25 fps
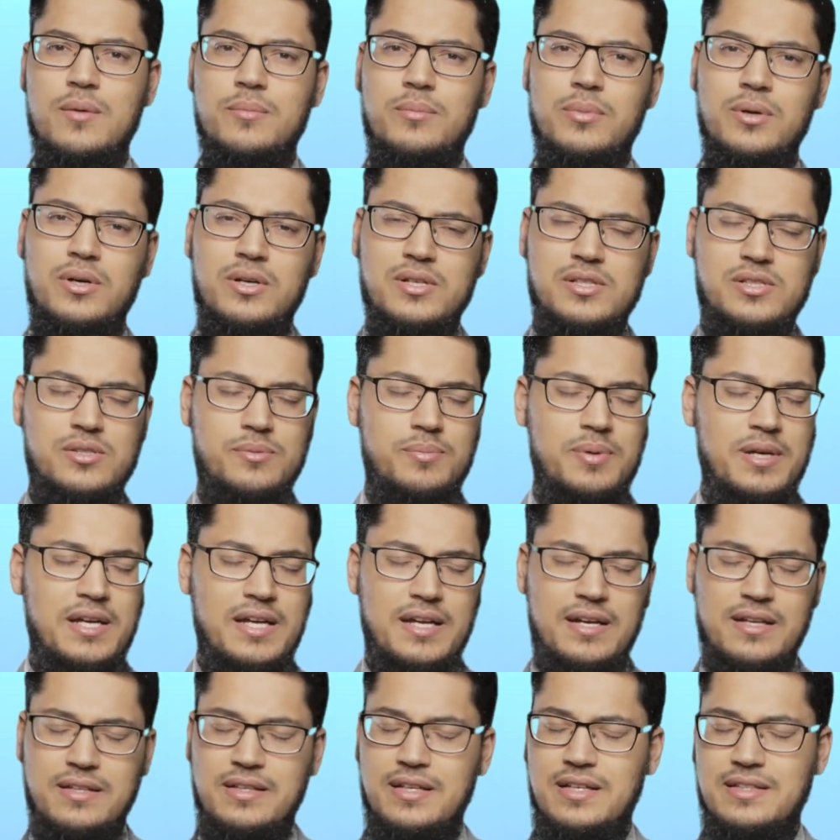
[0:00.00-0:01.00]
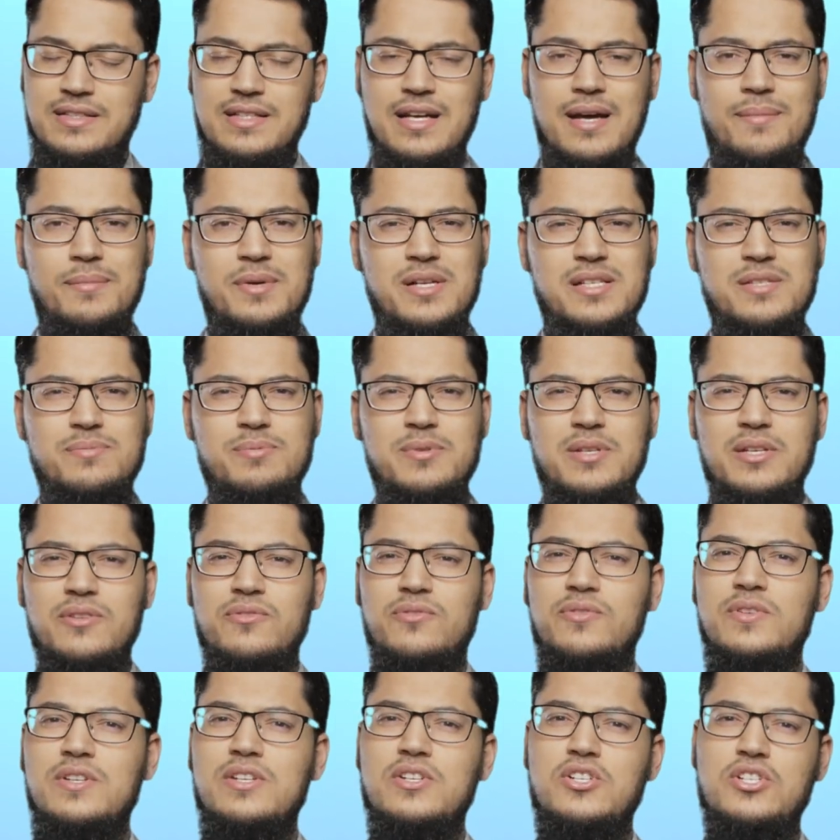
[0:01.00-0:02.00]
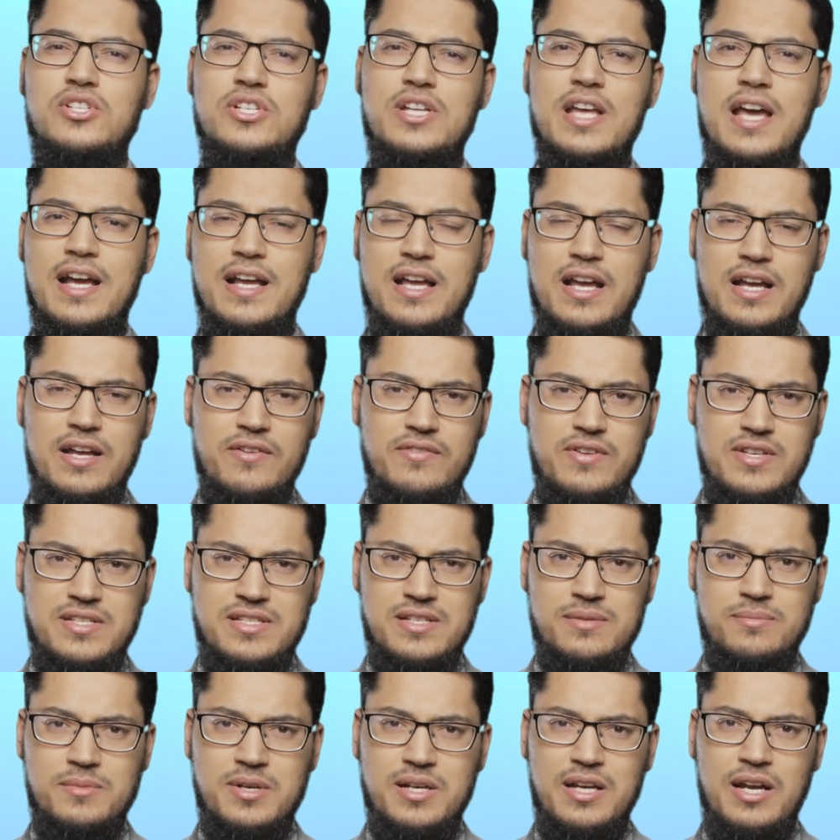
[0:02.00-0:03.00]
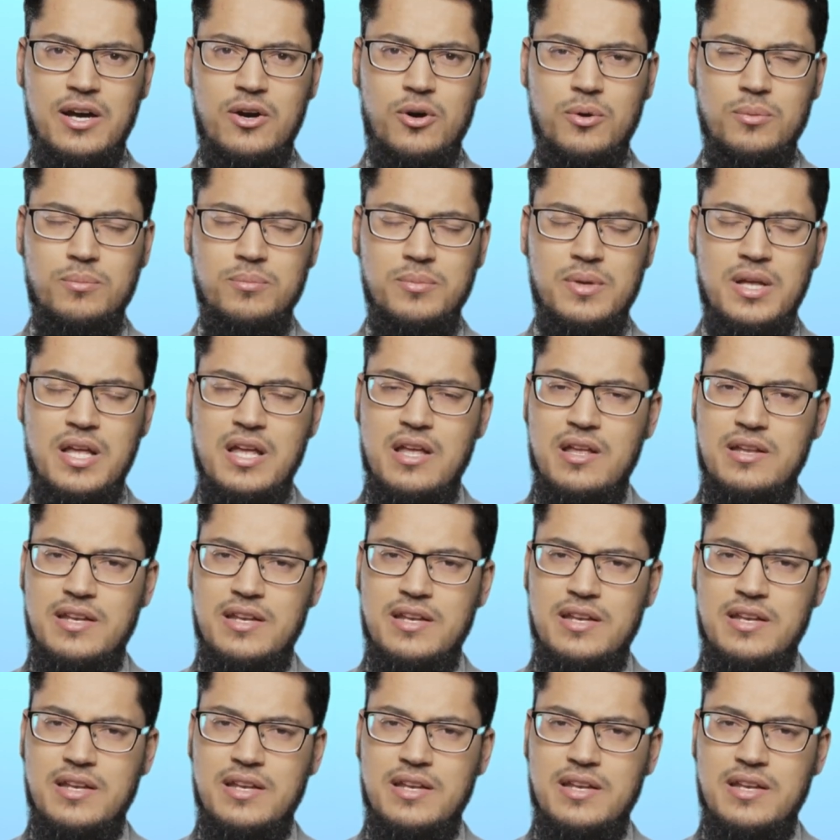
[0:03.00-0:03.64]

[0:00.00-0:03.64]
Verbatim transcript: boah, subhanallah, damals bin ich viel stärker gewesen im Glauben,